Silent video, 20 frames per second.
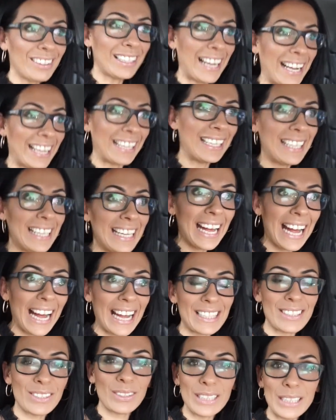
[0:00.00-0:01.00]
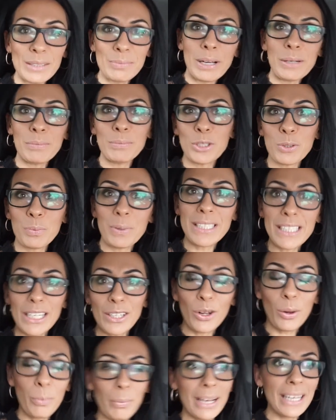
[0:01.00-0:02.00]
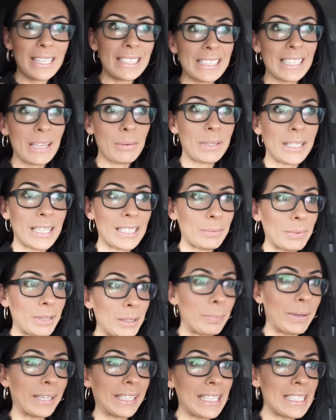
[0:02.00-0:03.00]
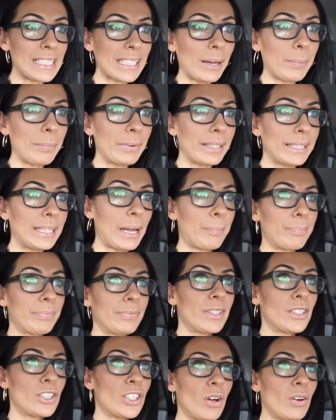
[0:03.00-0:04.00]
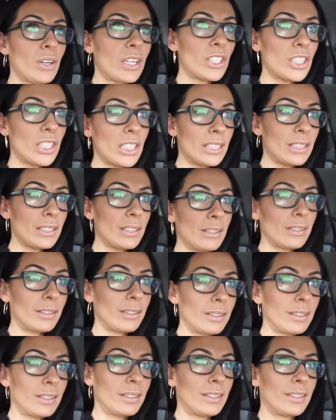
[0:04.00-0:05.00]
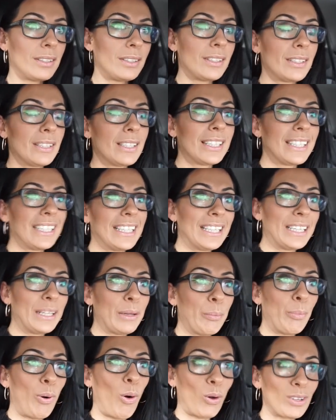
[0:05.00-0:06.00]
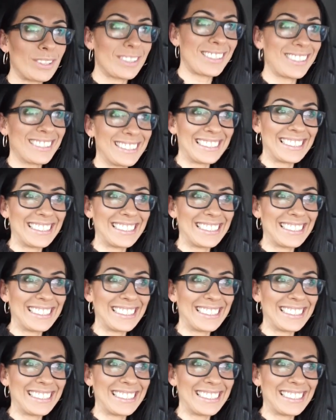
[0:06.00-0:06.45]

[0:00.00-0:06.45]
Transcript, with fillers: okay, also ich melde mich später nochmal. Jetzt gebe ich erstmal die Pakete ab. Ja, schau, da steht's. Post.